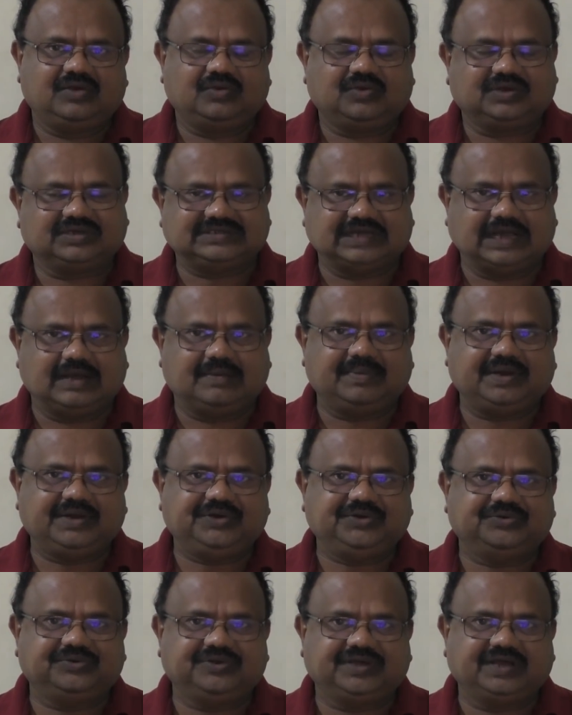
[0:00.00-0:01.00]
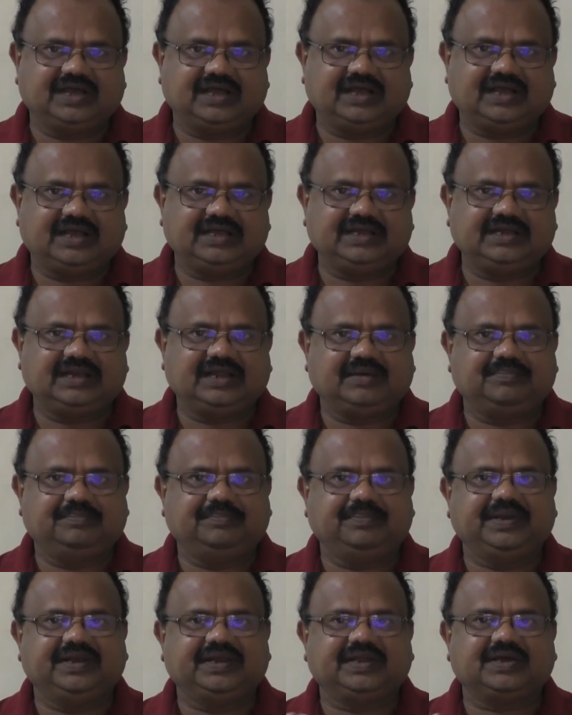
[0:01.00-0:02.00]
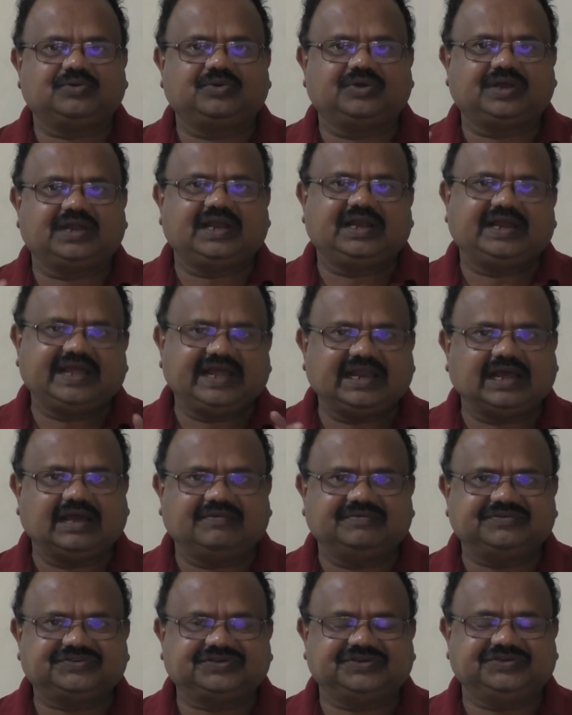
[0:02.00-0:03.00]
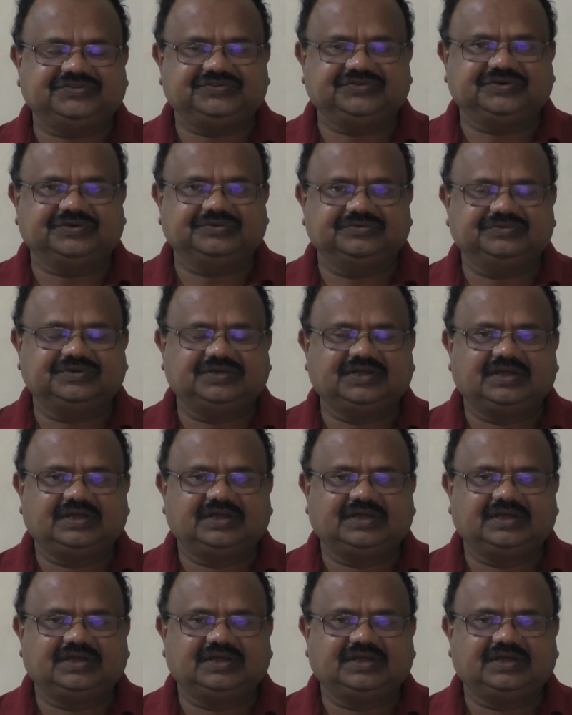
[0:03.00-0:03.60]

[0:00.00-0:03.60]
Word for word: ఒక సామాన్యునిగా ఇలా భిన్న కోణాలను ఆయన ఆవిష్కరించాడు